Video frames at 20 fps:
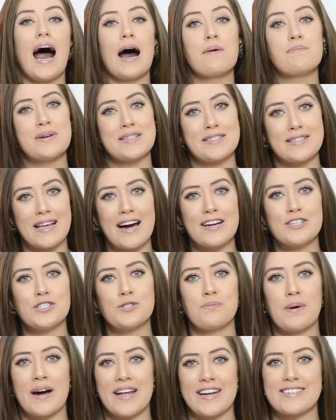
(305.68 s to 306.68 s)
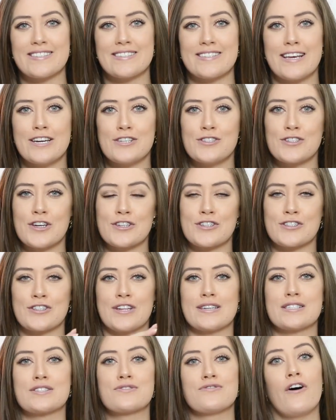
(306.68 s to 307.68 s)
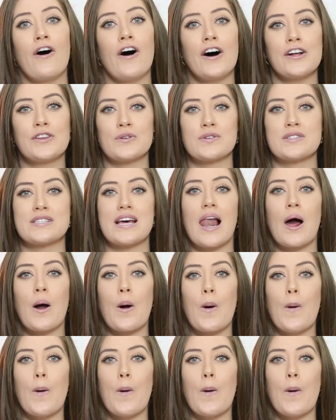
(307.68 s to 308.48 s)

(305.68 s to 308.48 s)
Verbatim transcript: Apesar de parecer, gente, nas fotos, ela